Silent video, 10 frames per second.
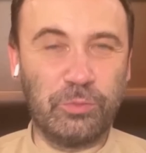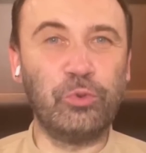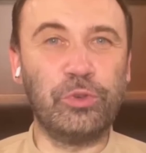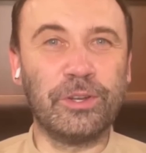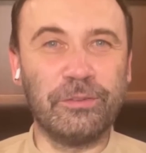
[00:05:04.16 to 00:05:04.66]

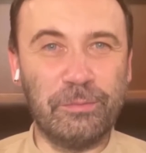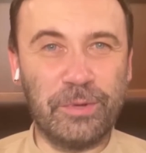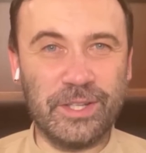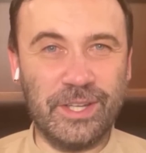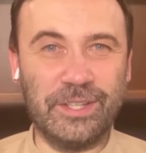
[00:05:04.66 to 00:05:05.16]
спутниковом
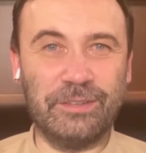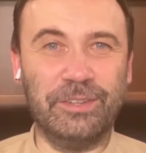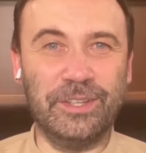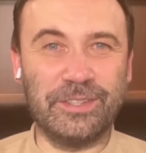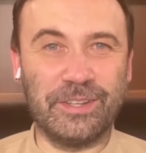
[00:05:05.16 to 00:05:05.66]

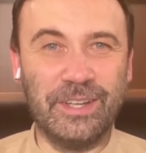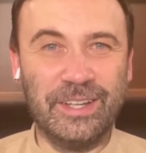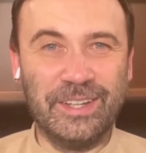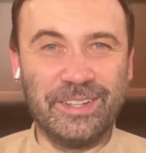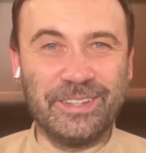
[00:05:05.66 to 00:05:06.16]
хозяйстве есть
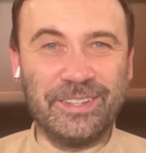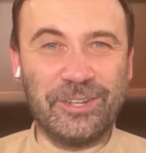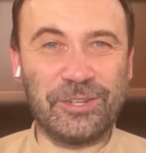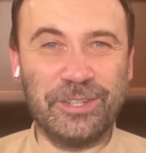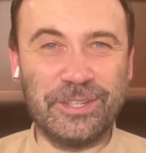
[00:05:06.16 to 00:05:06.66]
значит,